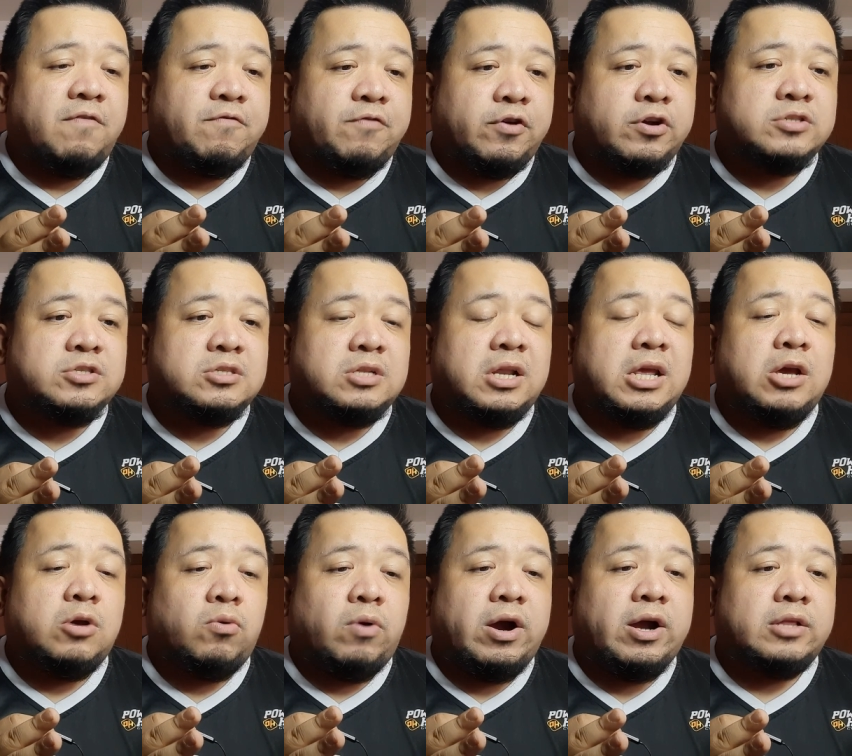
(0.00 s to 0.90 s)
first three
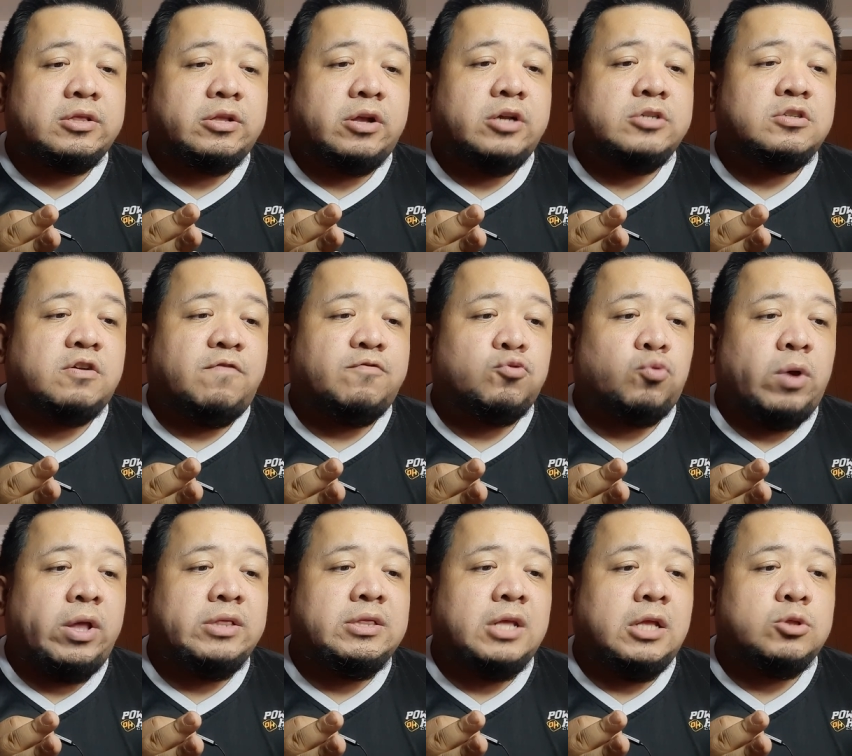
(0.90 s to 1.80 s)
quarters of
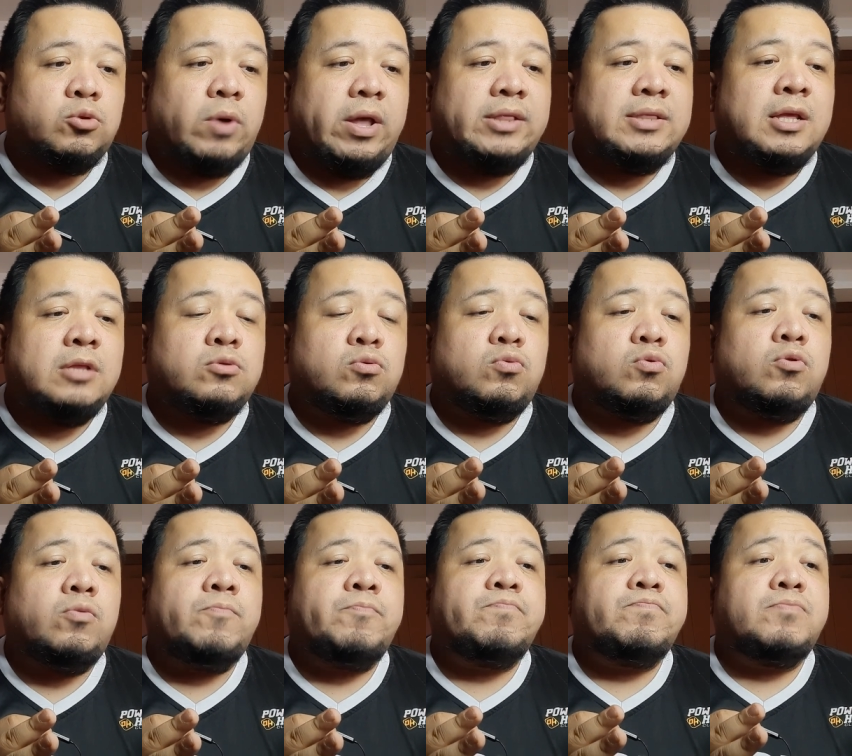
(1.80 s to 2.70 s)
2022
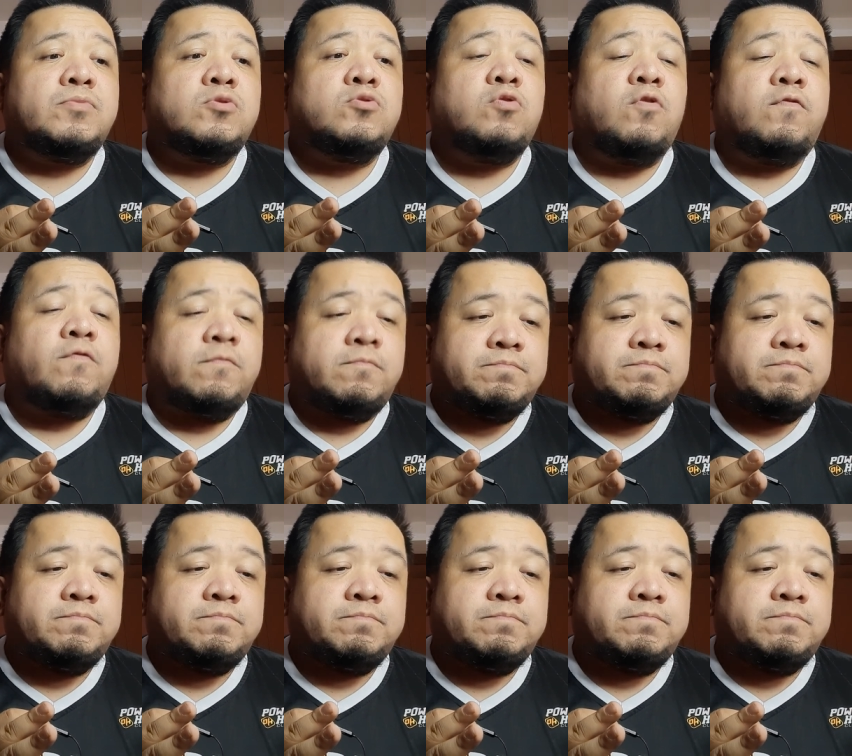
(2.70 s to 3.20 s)
to